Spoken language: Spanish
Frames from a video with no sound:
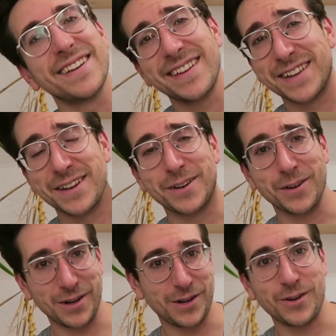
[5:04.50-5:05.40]
y,
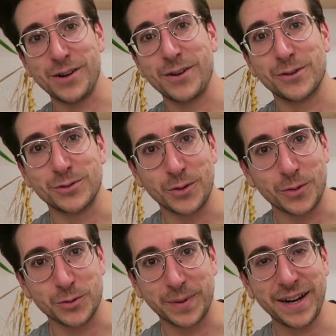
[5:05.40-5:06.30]
y, lo,
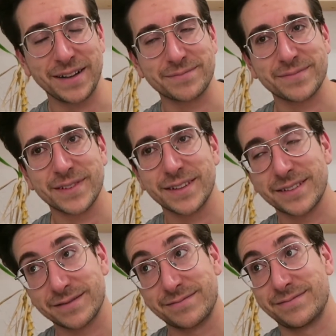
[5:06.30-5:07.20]
supera.
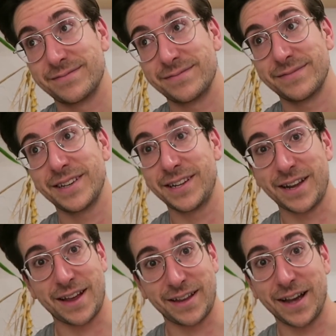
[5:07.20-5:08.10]
Y
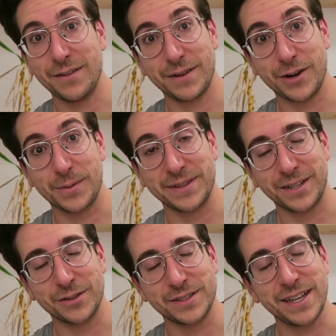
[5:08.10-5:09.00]
ha llegado en
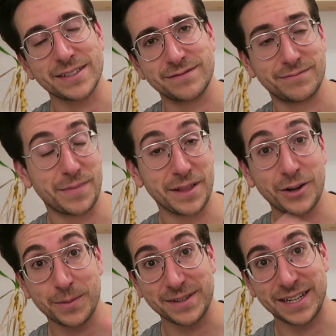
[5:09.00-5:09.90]
92 días.
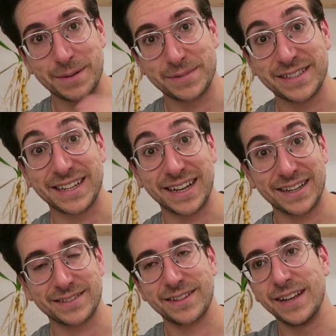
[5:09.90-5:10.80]
5 más el te
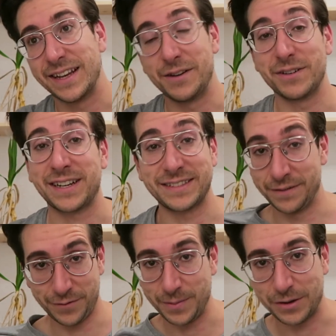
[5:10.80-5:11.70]
cagas. Y no es que esté
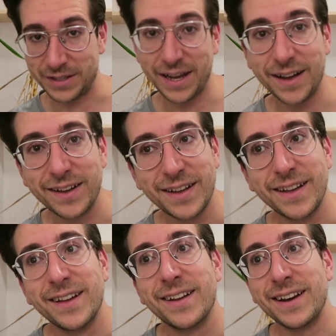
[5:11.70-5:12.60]
en forma, o sea,
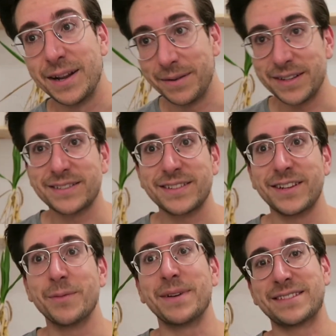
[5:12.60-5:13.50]
le ves
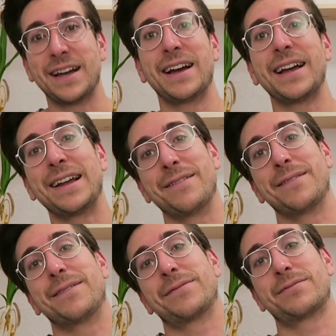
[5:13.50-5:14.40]
y hombre, está en.